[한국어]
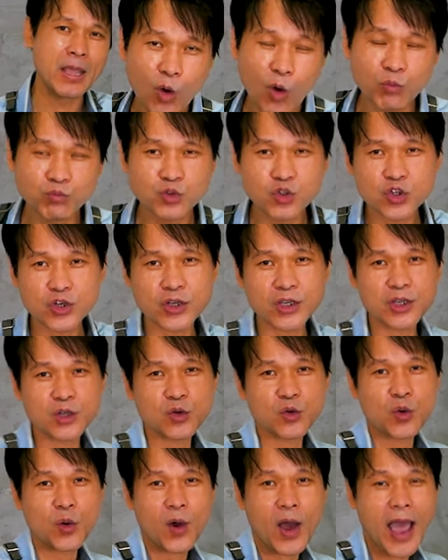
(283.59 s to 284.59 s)

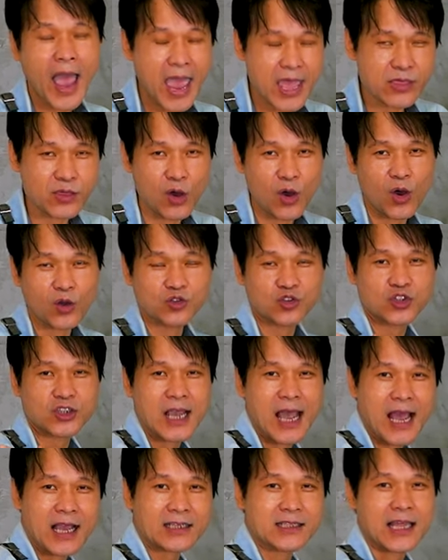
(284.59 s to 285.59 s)
홈줄이기로 해서
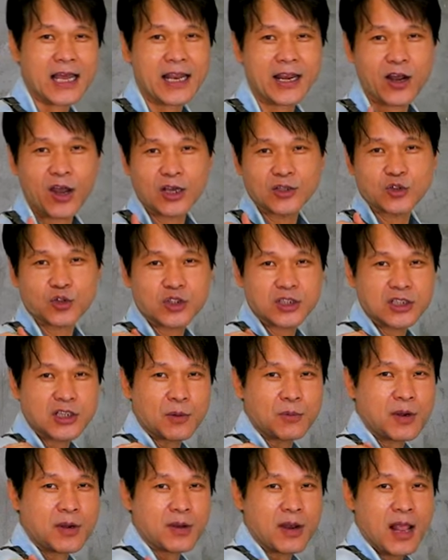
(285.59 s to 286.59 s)
쫙 달아가지고
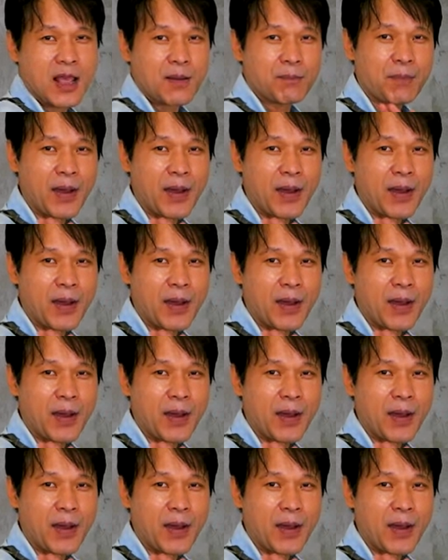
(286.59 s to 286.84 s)
시접을